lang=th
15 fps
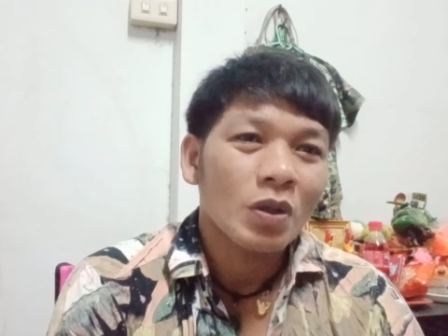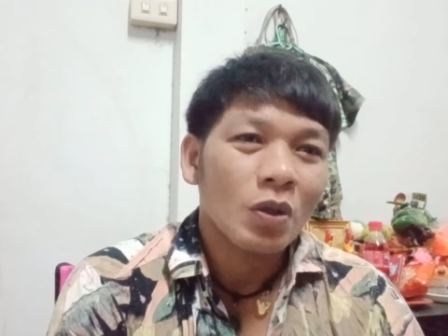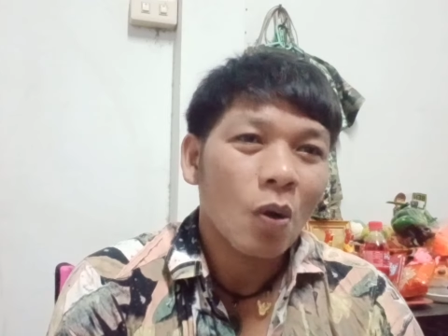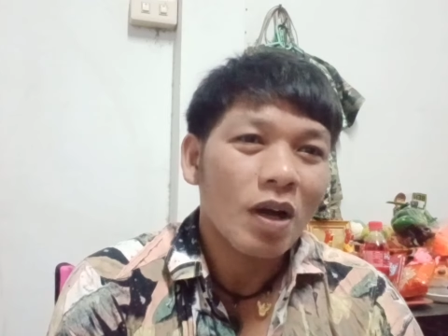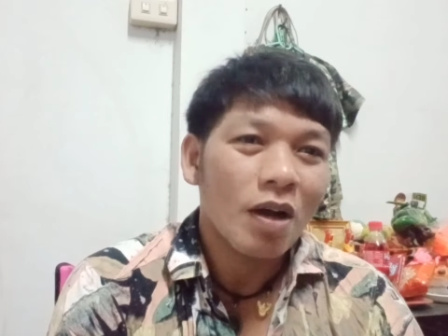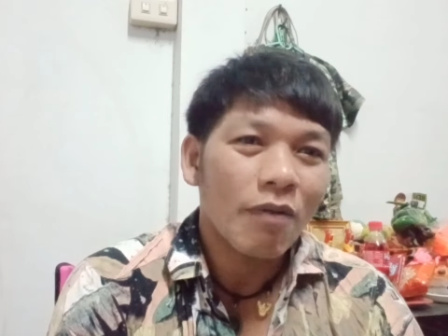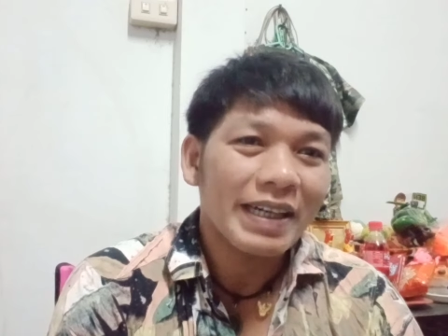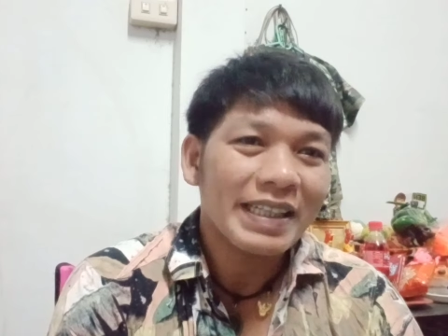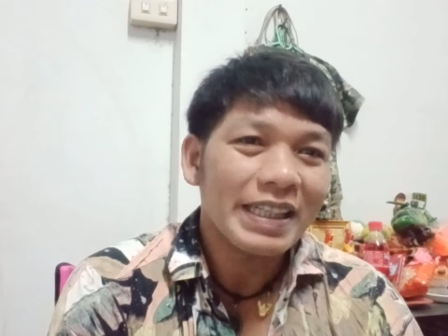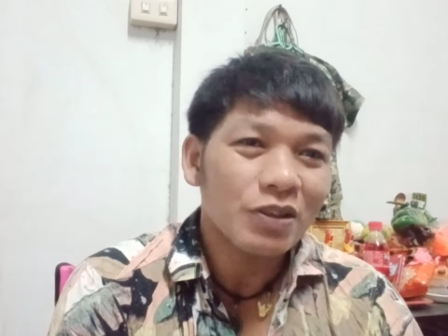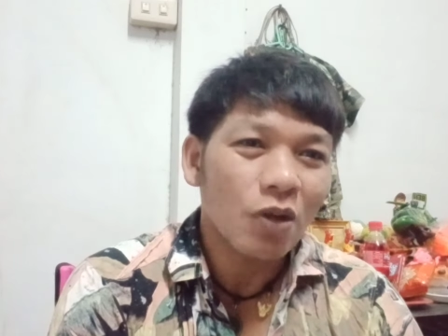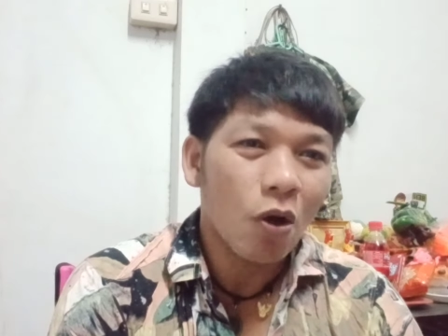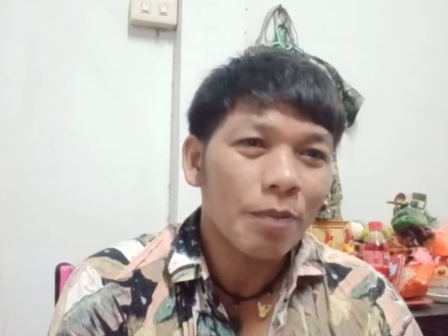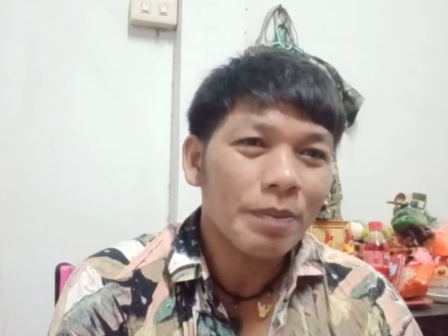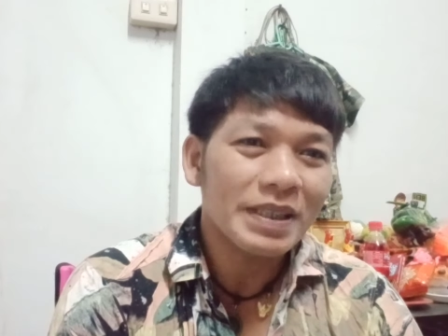ตรงกับวันที่
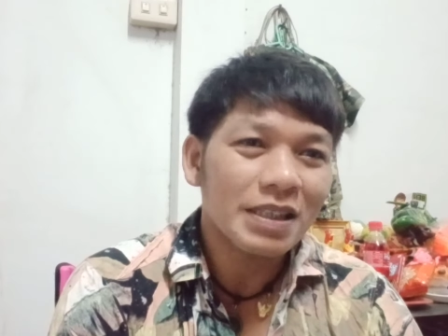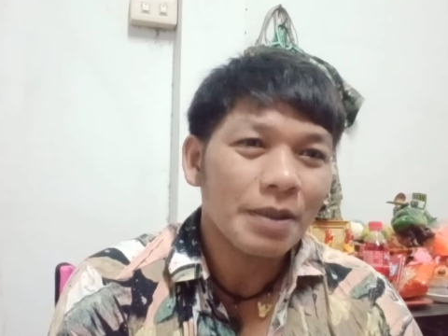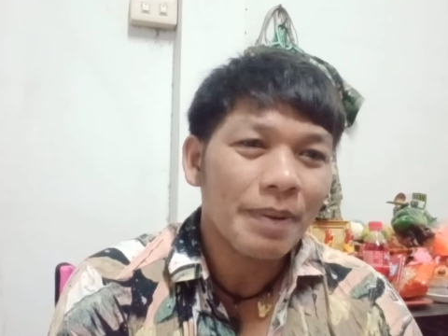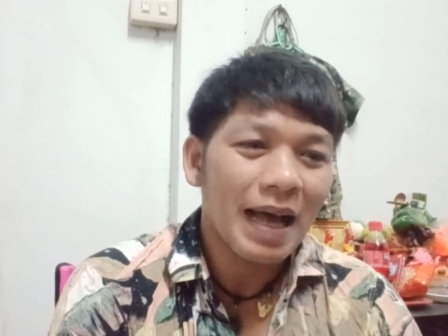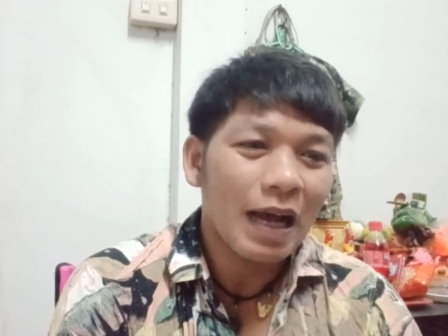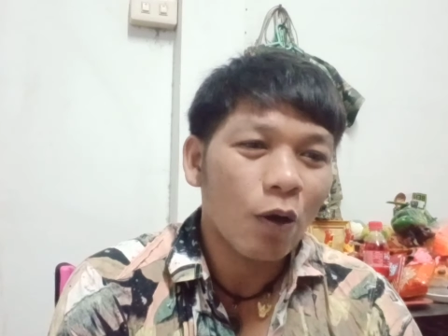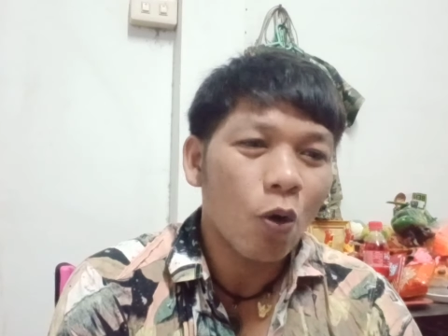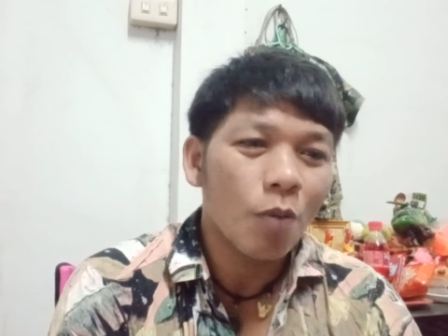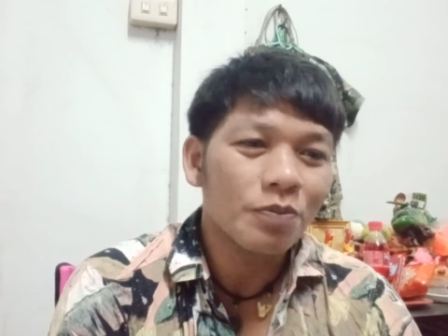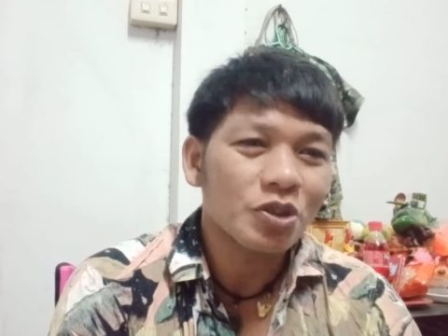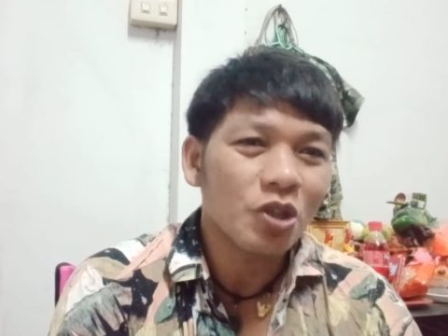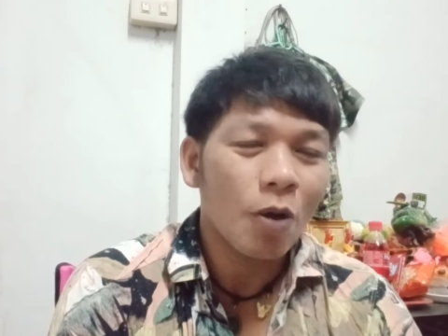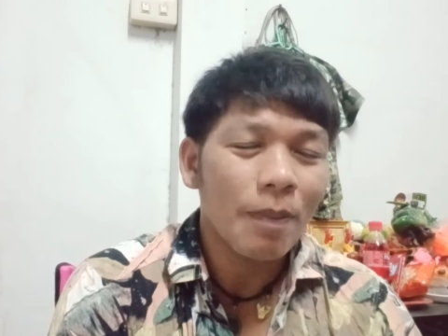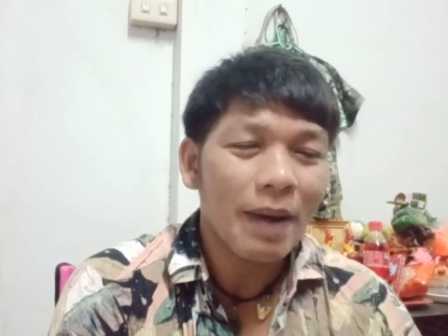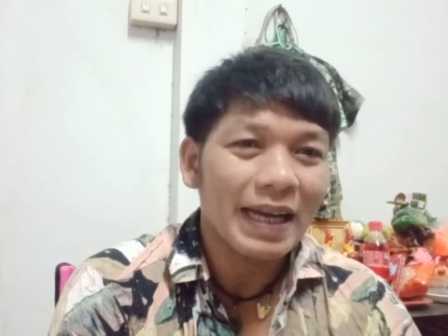2 พฤษภาคม
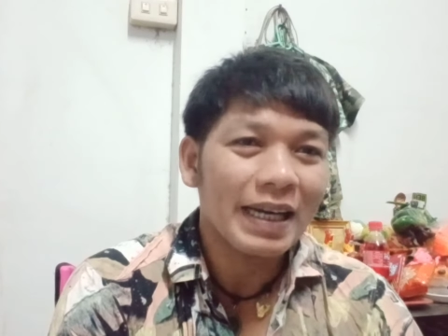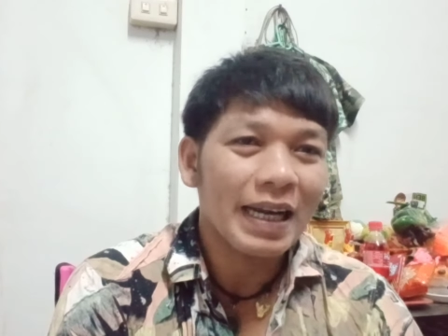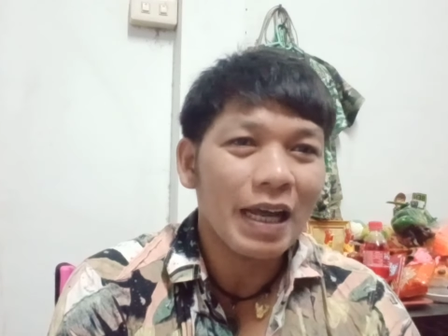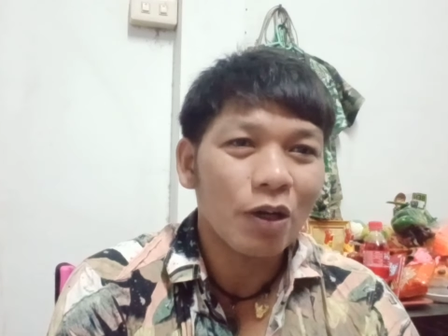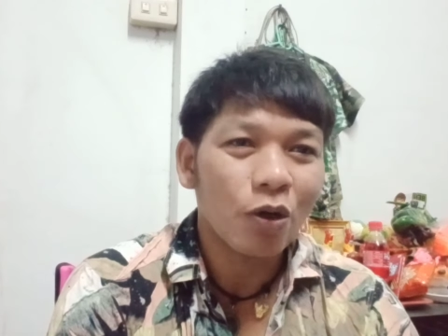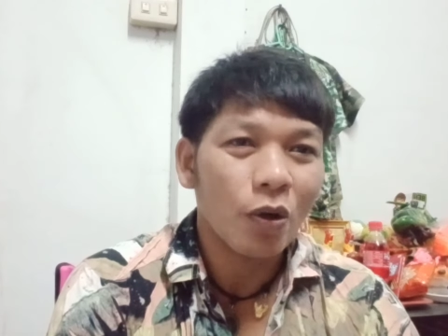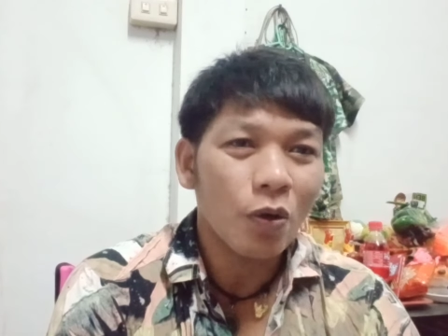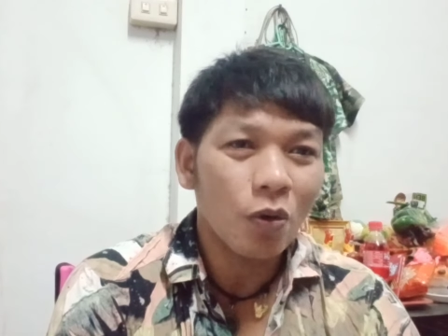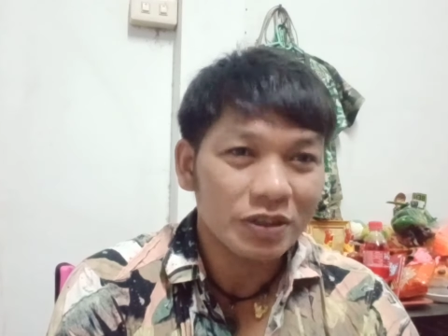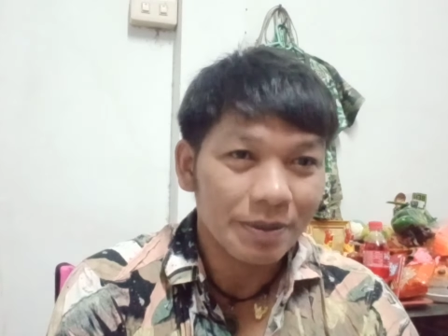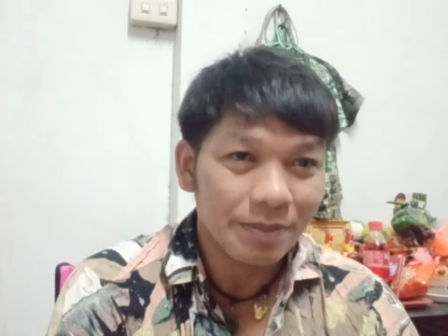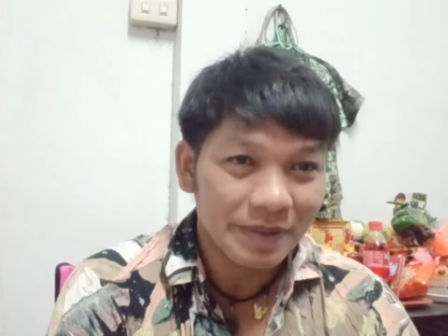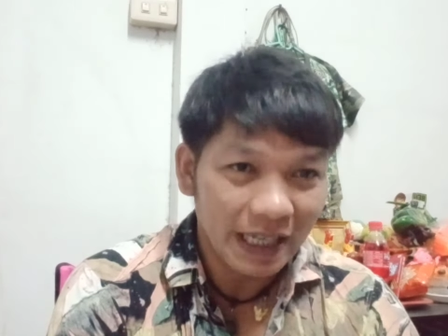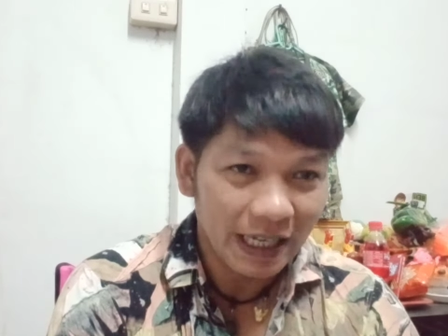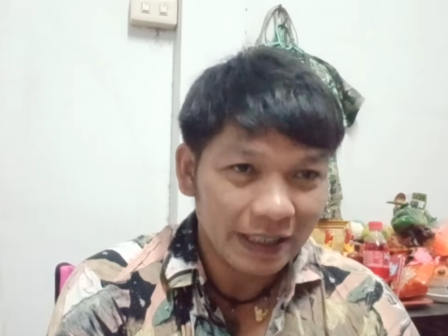
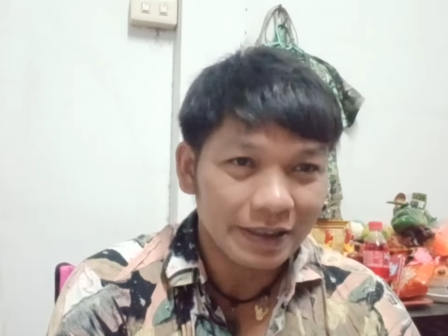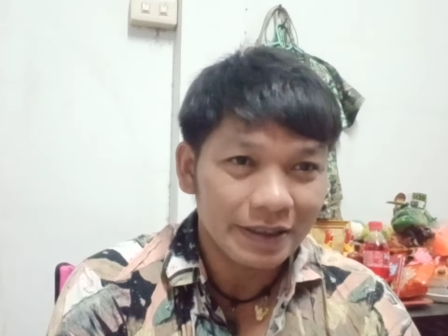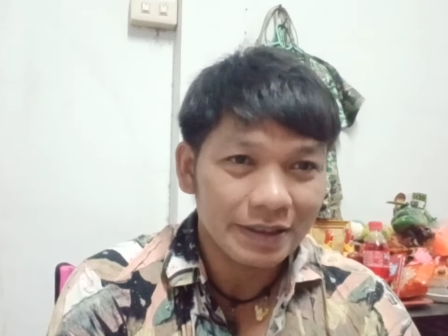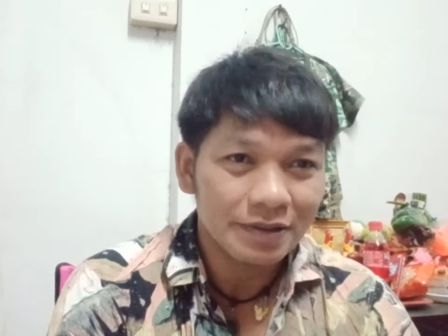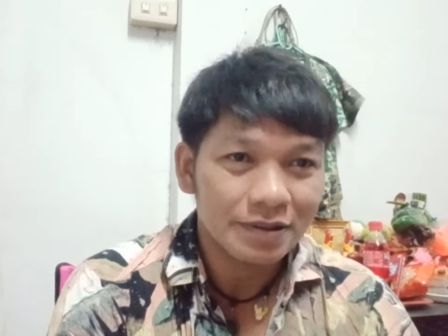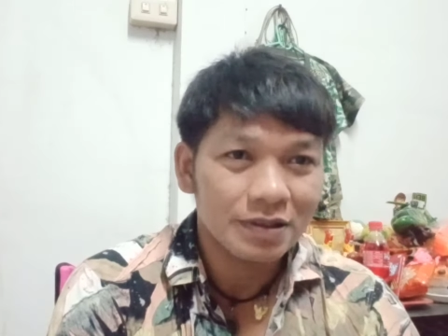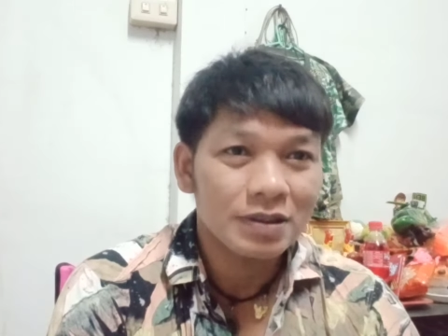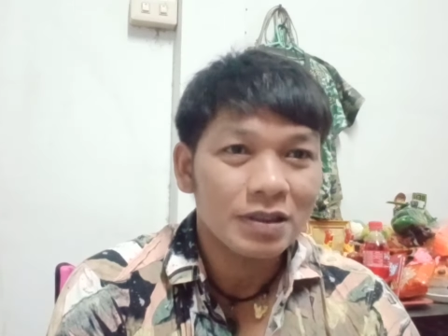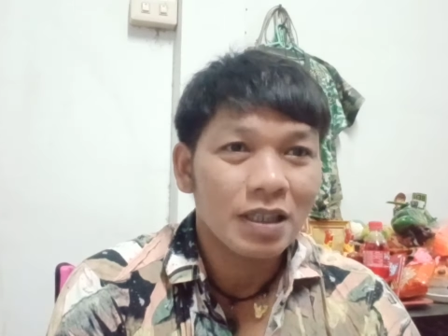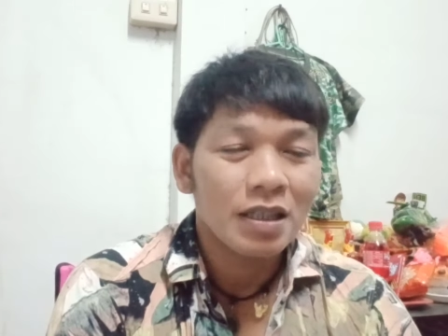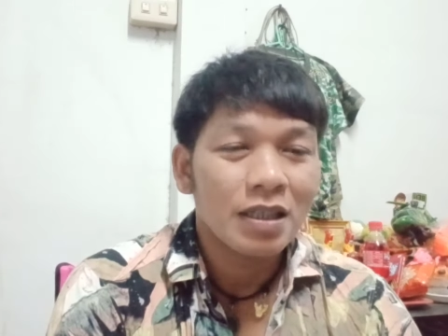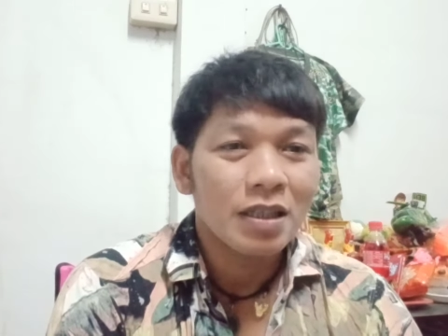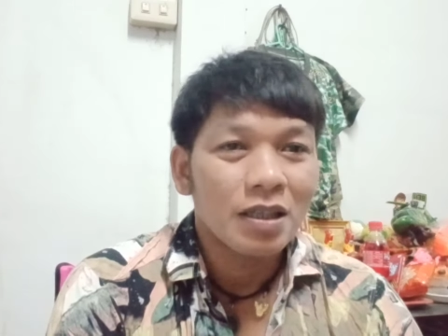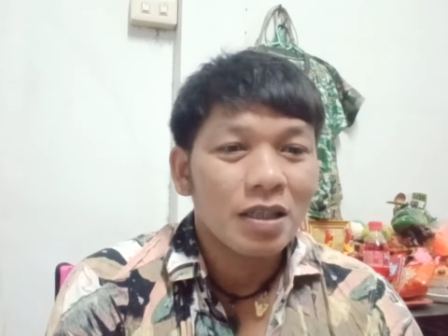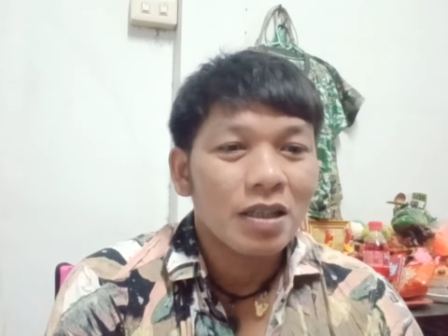
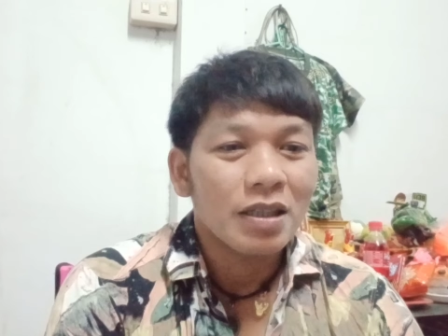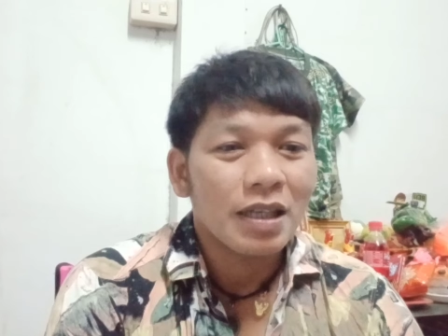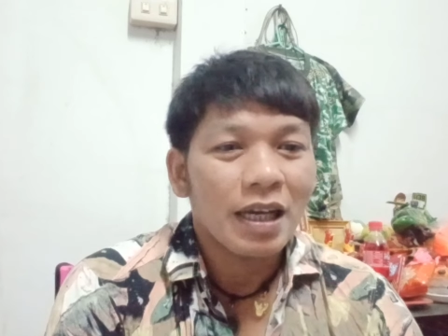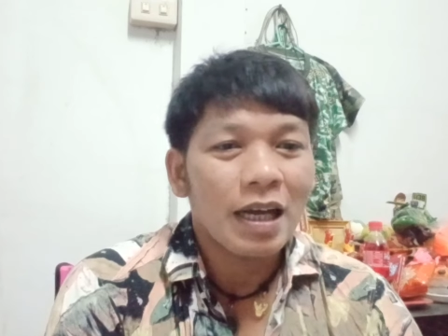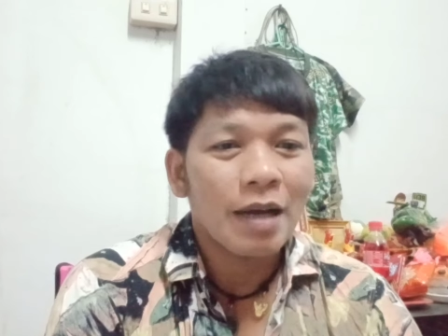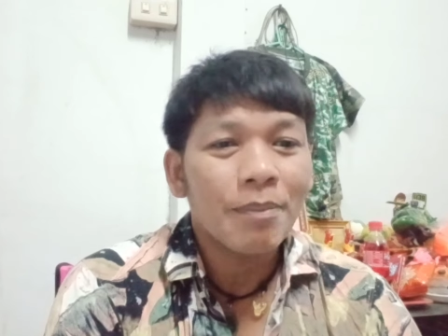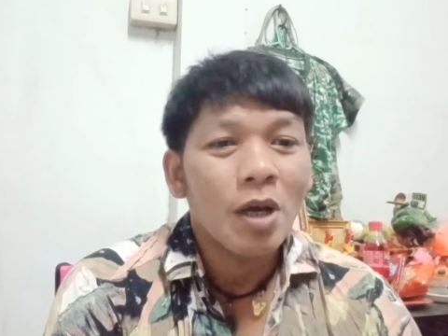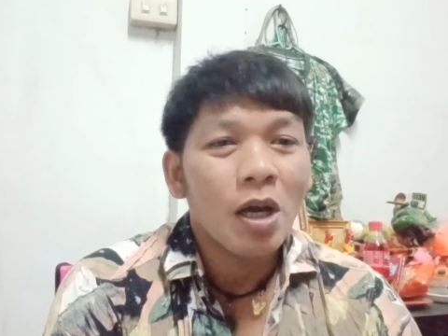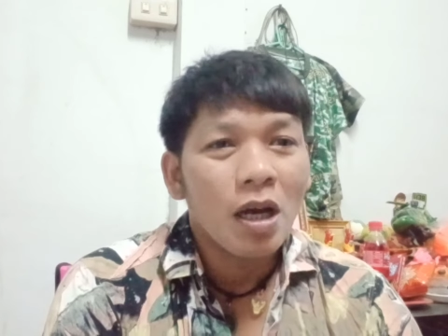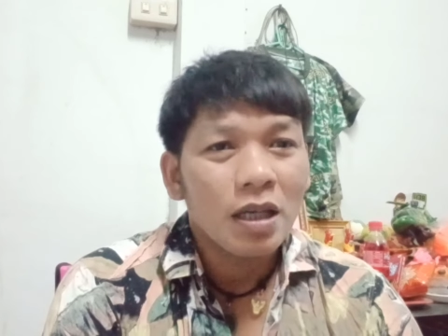2567นะครับ